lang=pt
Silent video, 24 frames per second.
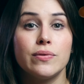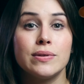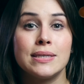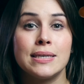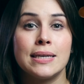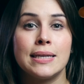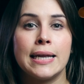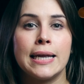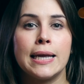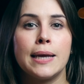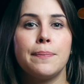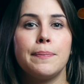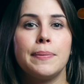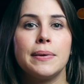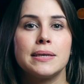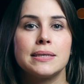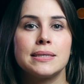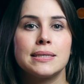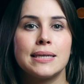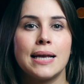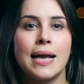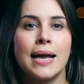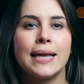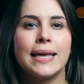você tem que
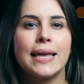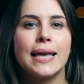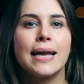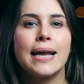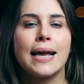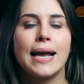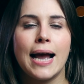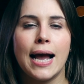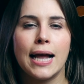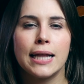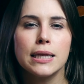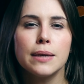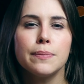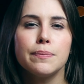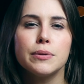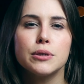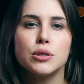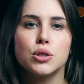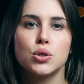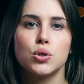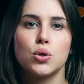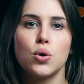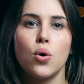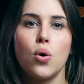pensar que cada
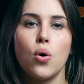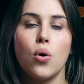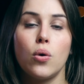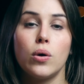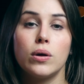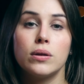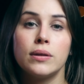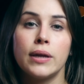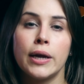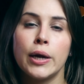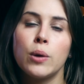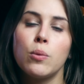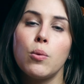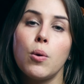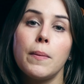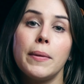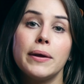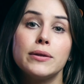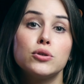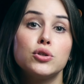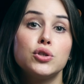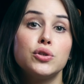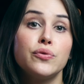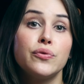pessoa tem tá um
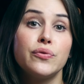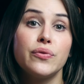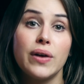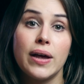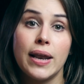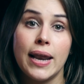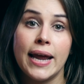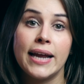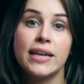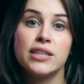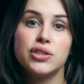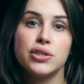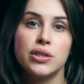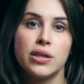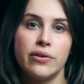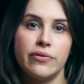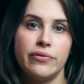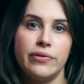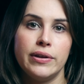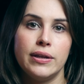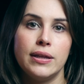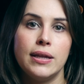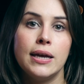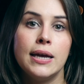momento diferente da
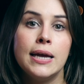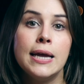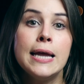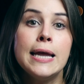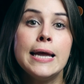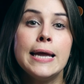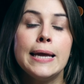vida